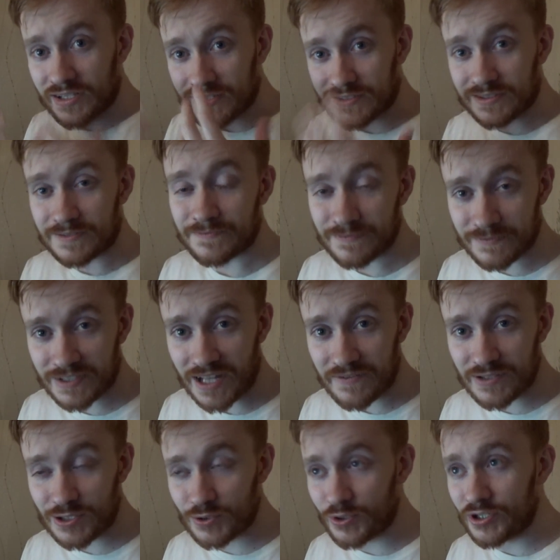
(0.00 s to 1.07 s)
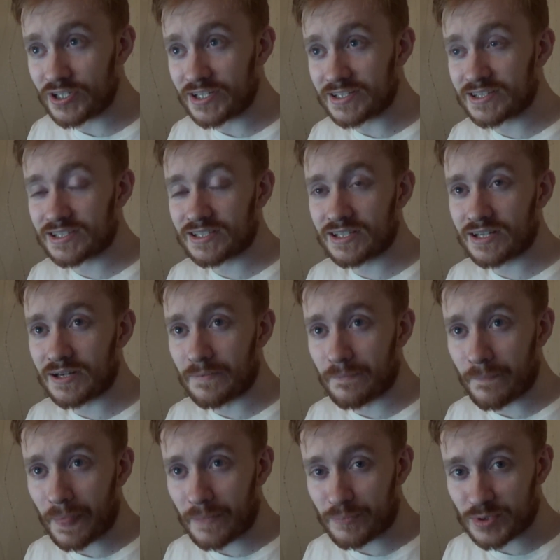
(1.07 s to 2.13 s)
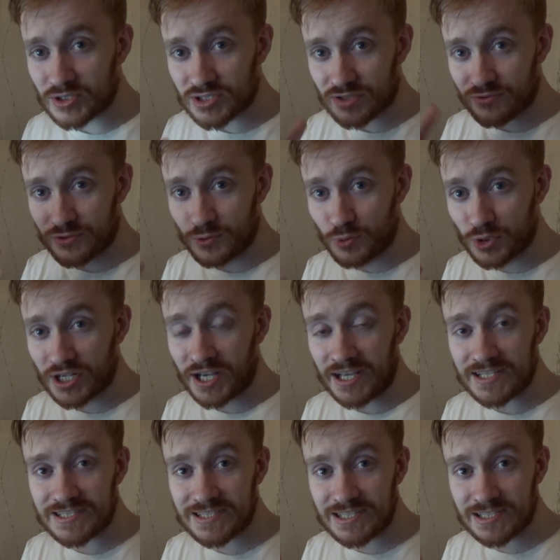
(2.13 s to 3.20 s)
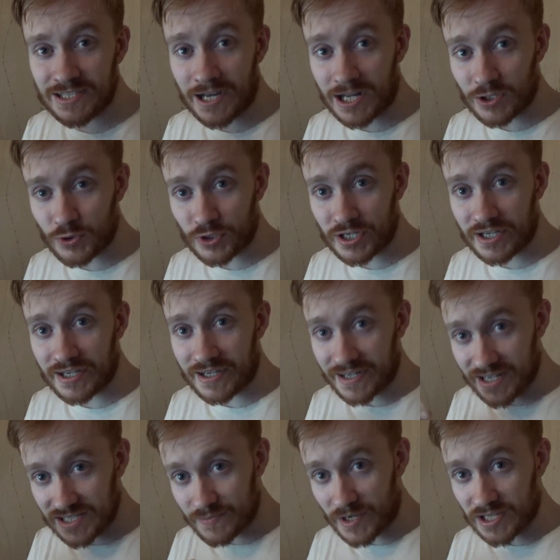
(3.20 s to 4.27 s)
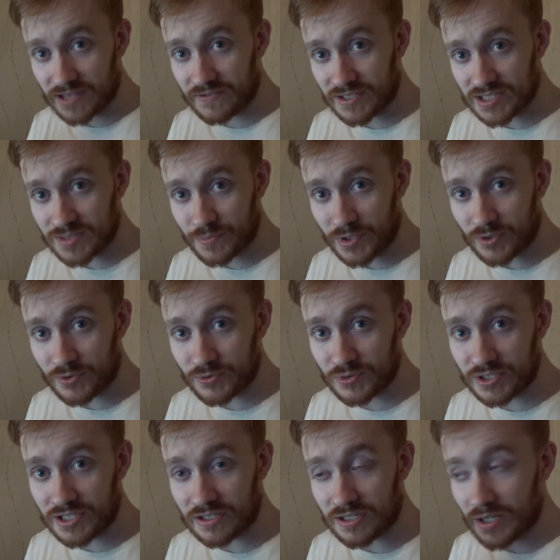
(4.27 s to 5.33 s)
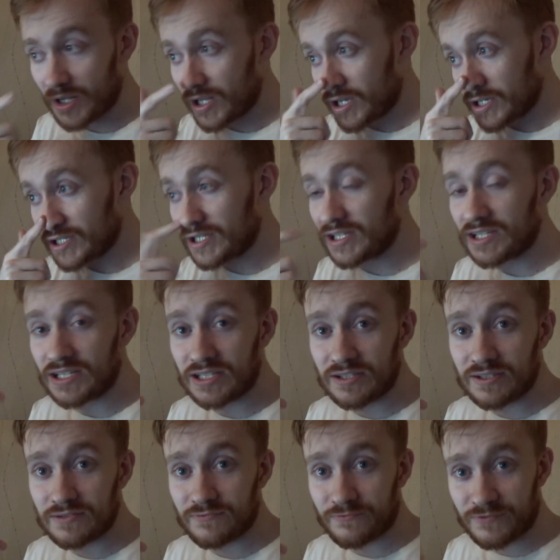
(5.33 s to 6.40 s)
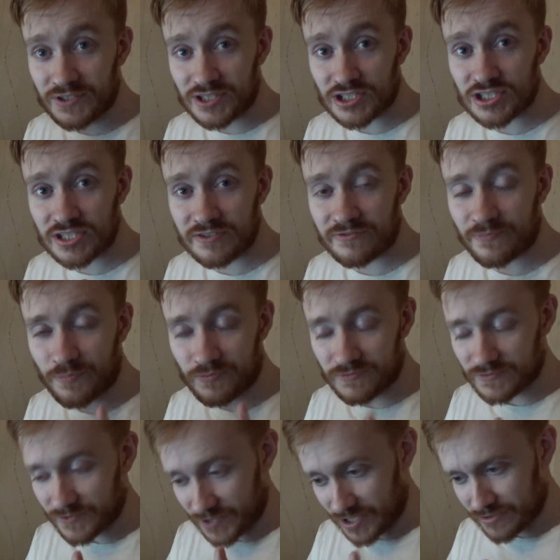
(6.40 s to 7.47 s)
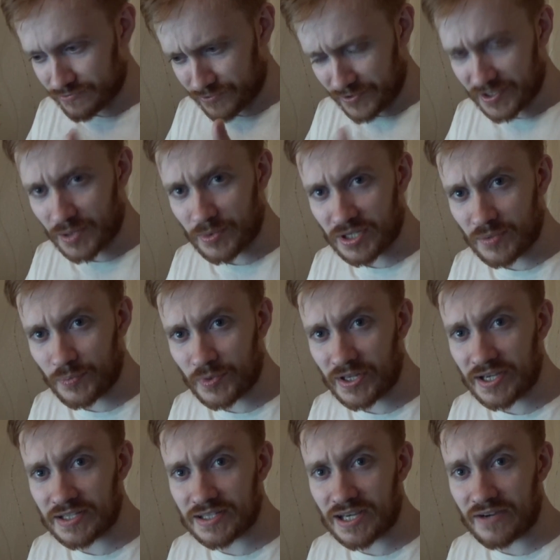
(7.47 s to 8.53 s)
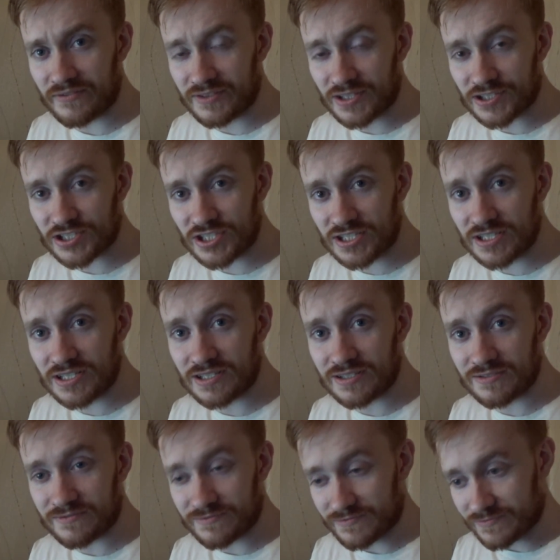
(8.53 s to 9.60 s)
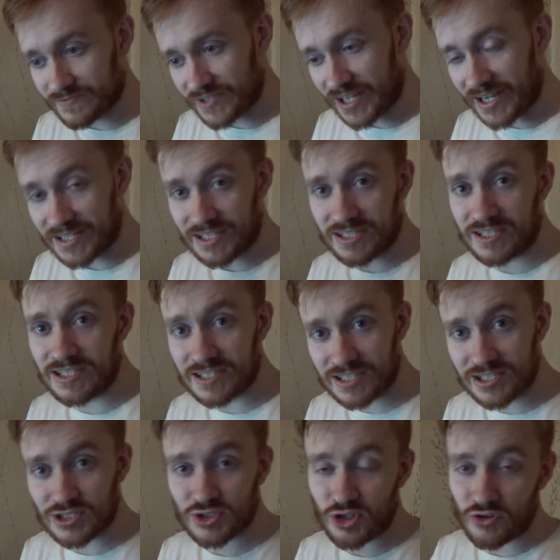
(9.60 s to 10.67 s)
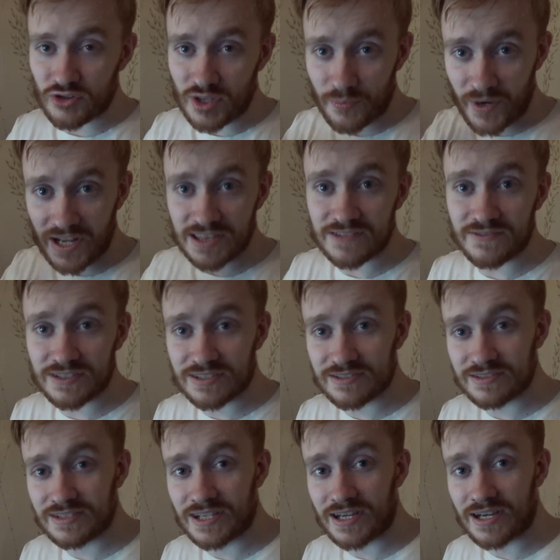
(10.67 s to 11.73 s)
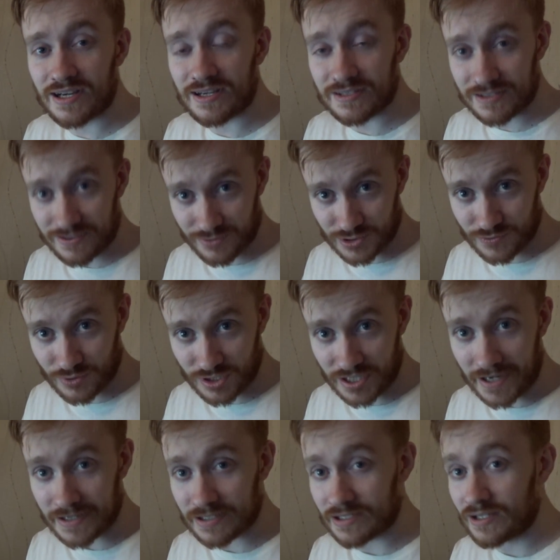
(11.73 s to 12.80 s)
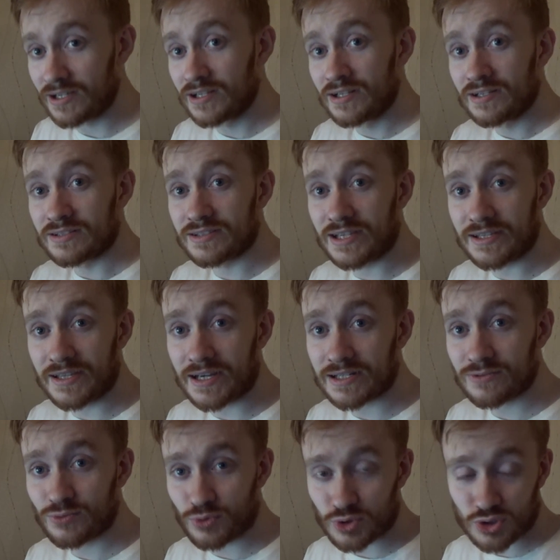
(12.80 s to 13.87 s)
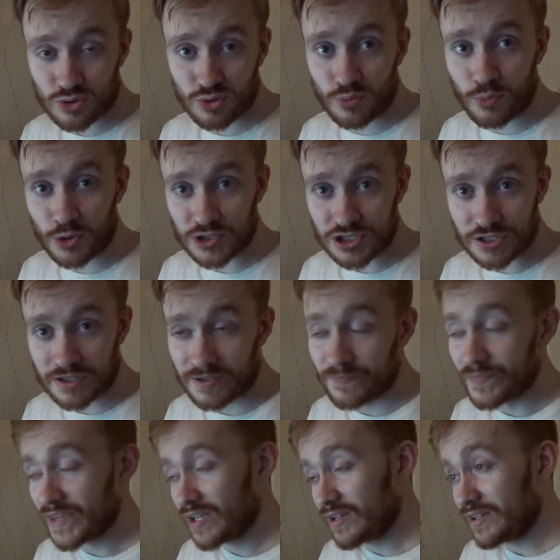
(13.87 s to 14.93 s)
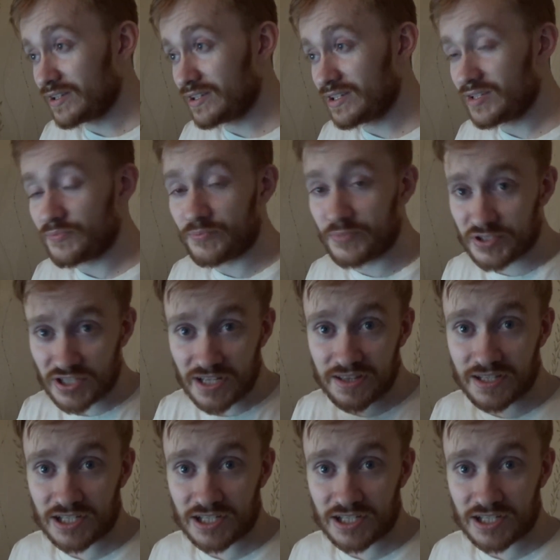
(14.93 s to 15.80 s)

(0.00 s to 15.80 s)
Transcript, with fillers: Эм, главный герой это просто фигурка из ниток, которая разматывается по ходу дела. И вы должны ну, во время геймплея, да, вы должны находить нитки, снова наматывать на, его зовут Ярни, на Ярни, ну то есть клубочек, и бежать